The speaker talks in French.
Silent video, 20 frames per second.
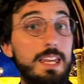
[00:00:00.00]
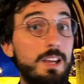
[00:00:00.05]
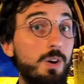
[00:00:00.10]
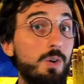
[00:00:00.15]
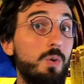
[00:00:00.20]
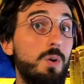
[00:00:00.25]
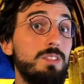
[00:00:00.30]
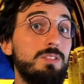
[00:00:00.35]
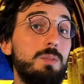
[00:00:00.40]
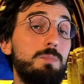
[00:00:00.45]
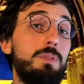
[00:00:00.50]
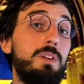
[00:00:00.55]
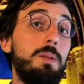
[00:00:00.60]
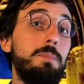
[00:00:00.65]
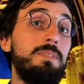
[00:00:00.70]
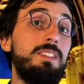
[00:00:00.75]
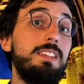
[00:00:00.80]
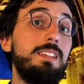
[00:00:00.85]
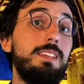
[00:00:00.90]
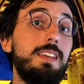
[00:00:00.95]
en quoi ce
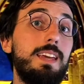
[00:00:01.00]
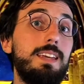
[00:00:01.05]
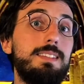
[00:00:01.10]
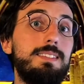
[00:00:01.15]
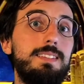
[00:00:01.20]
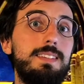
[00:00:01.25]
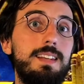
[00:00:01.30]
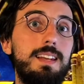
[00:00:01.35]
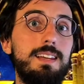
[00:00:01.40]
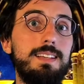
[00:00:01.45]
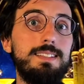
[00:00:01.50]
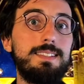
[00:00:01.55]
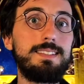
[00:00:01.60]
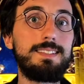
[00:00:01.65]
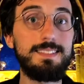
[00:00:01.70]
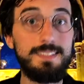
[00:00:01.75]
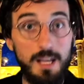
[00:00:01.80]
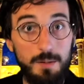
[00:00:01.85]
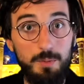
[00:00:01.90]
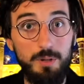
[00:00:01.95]
polyptyque est-il
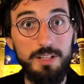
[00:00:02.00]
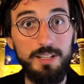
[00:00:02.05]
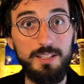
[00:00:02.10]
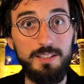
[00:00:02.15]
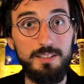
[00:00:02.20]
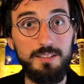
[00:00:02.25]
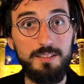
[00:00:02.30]
symbolique